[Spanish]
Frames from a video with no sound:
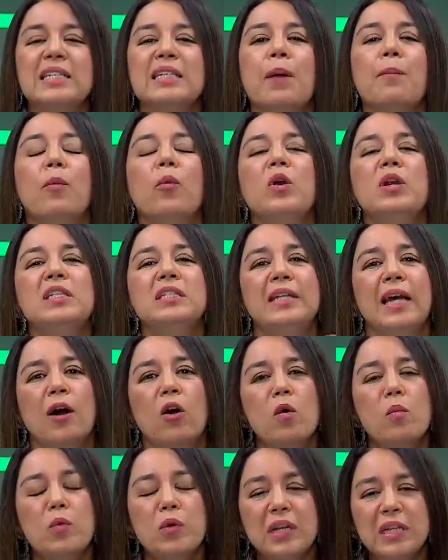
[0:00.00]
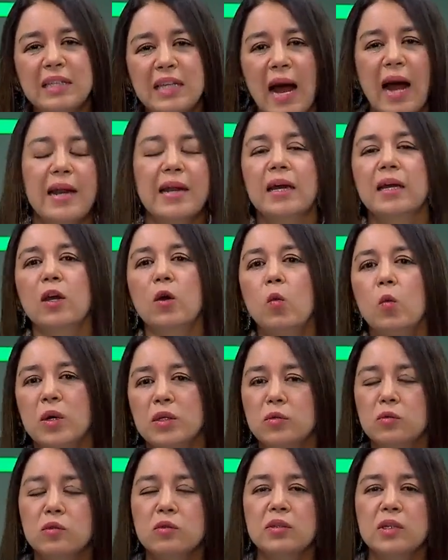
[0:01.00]
esa policía comunitaria que hubo
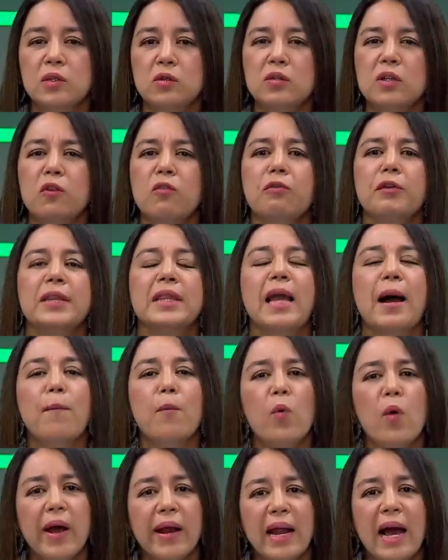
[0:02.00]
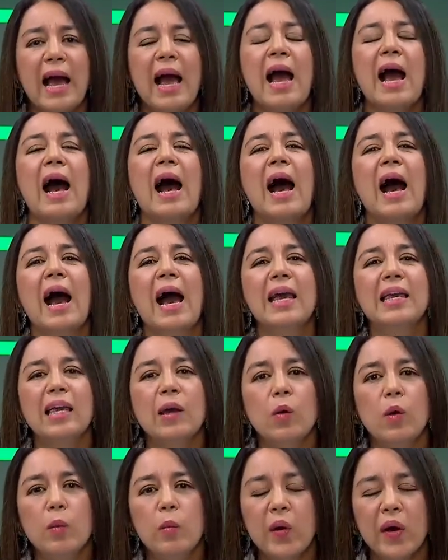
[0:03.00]
hace unos años que fue tan buena, hay
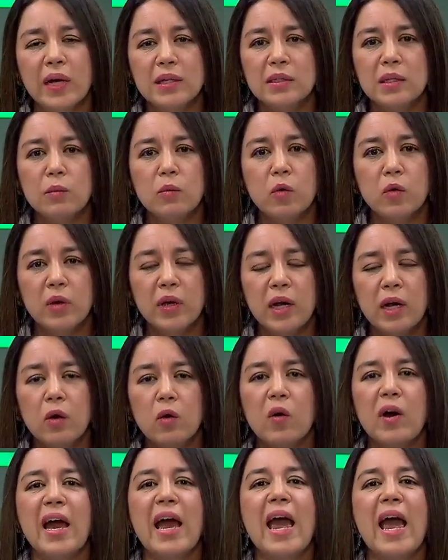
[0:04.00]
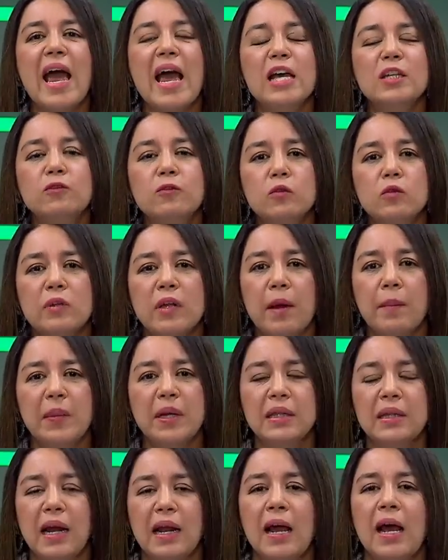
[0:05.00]
que volver a ese modelo, es
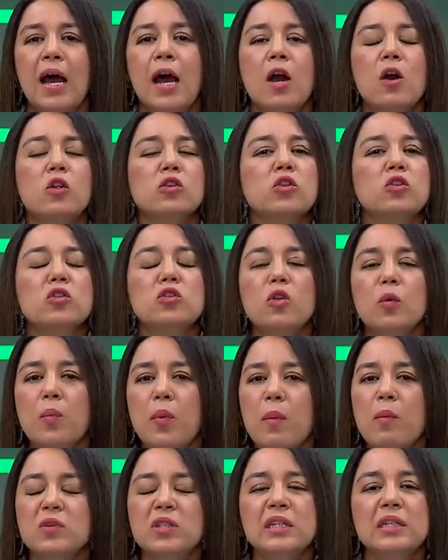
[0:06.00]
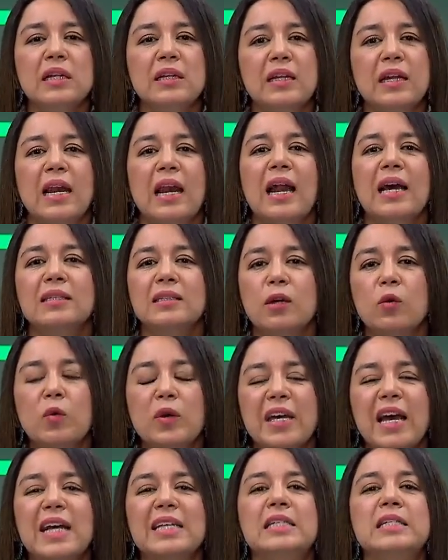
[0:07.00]
fundamental. Nosotros no podemos entender la
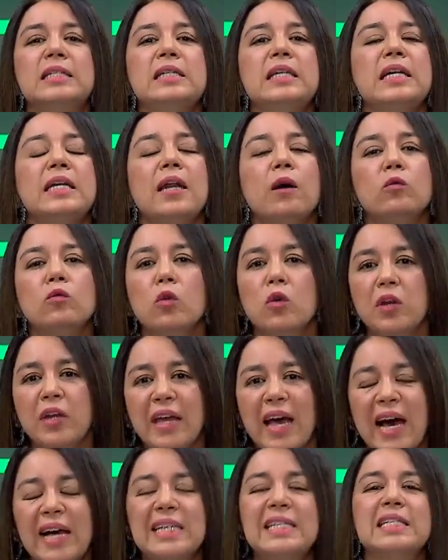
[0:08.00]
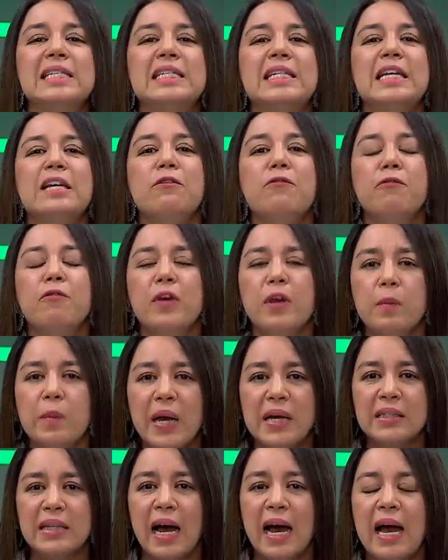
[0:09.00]
seguridad sin autoridad, sin
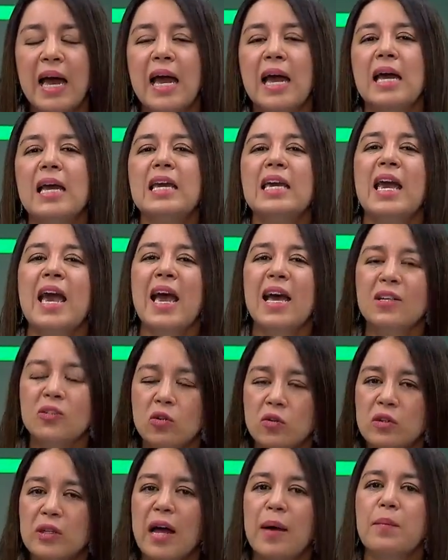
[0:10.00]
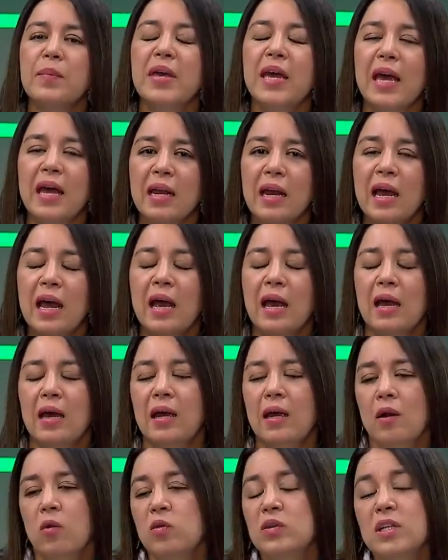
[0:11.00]
firmeza y eso también
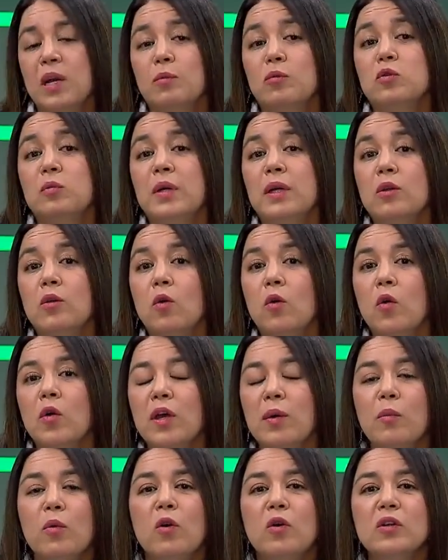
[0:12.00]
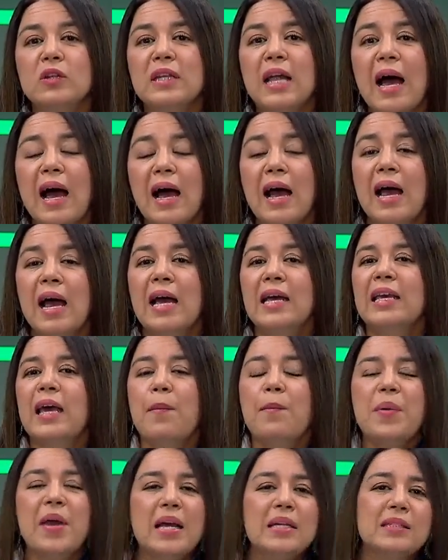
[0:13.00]
eh, lo estamos viendo hoy en Bogotá.
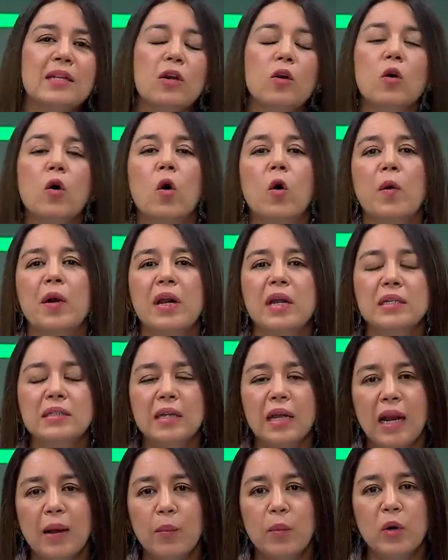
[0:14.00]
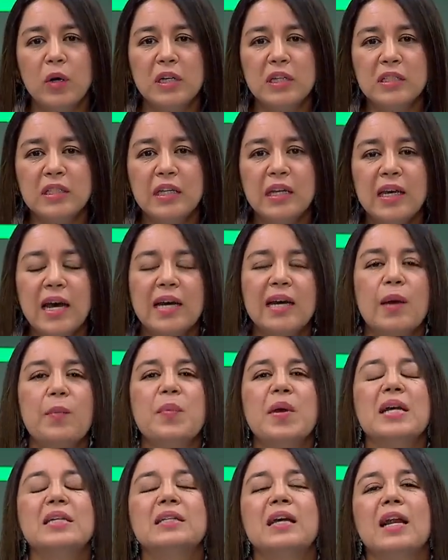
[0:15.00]
¿Qué piensan los jóvenes de la policía? ¿Qué
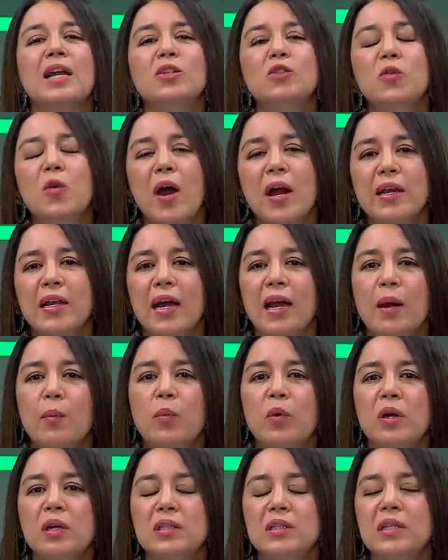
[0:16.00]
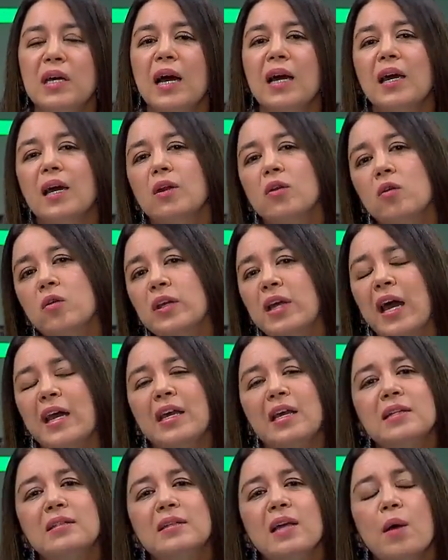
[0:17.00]
piensa la ciudadanía de la policía? Que no, que
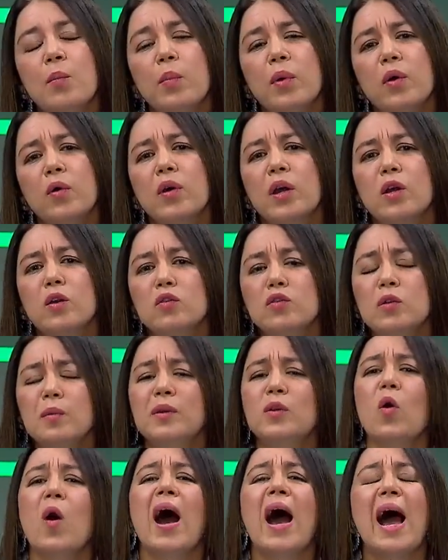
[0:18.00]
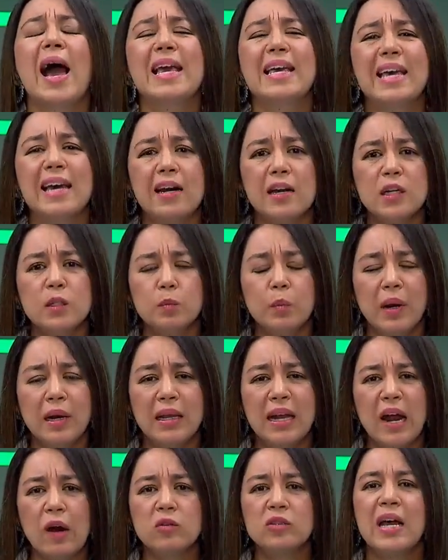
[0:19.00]
ahí están, pero que no sirven. No, hay que
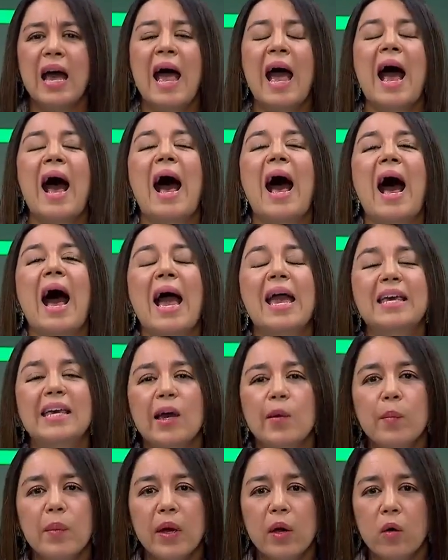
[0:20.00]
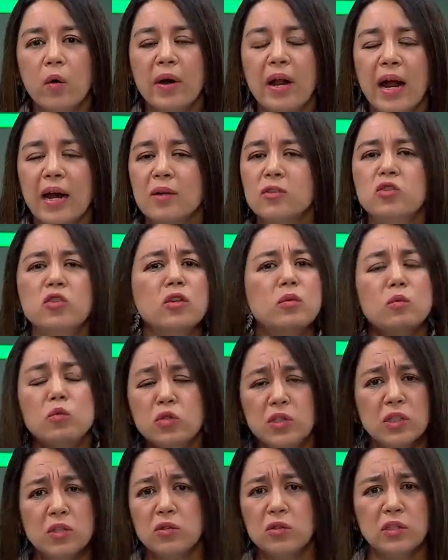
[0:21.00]
respaldarlos, hay que mejorar. Son
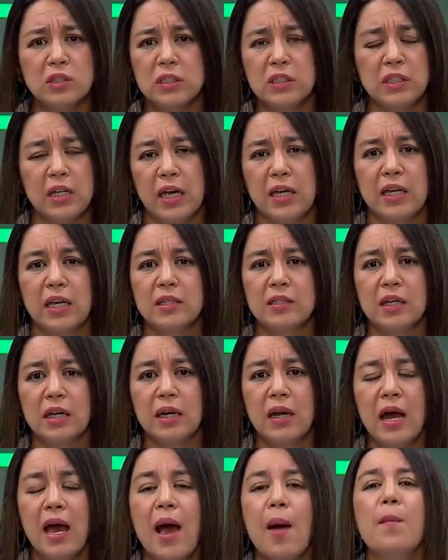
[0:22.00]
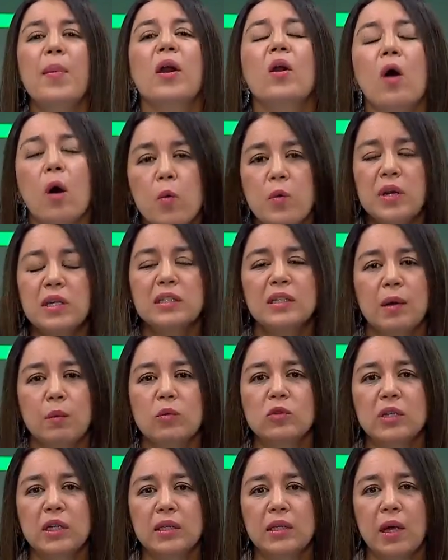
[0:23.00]
muchas cosas que hay que hacer pero aún
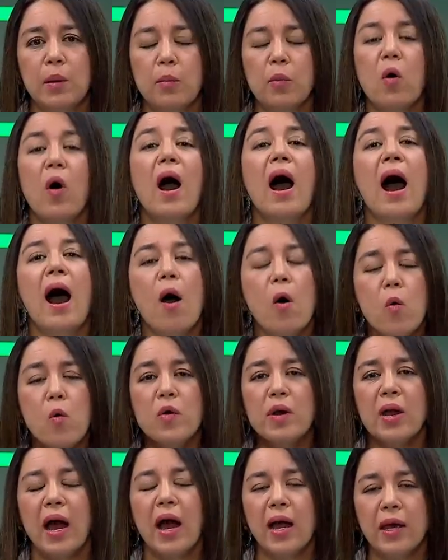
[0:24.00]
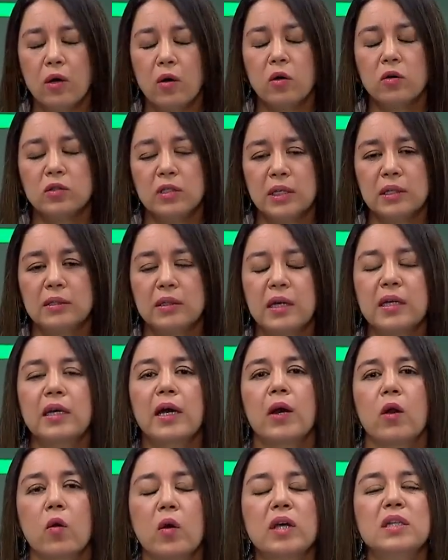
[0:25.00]
estamos a tiempo. Aún hay cosas que
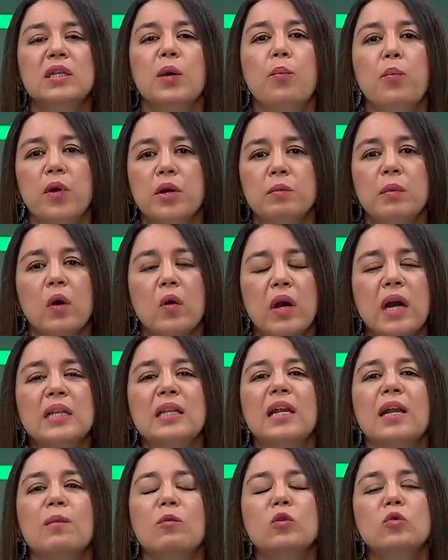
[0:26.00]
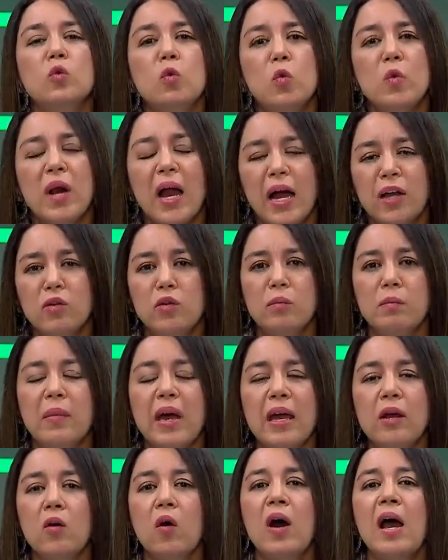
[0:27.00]
creo que se pueden mejorar. Tenemos un año y
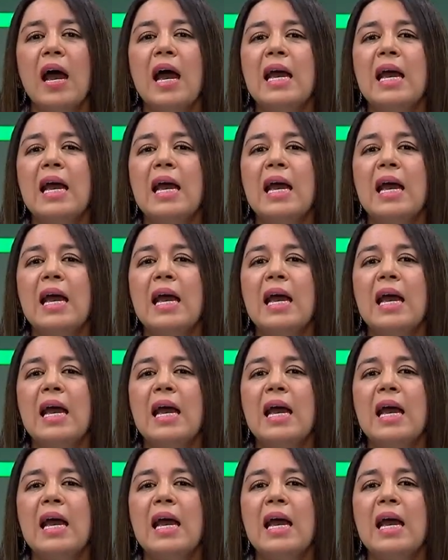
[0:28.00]
medio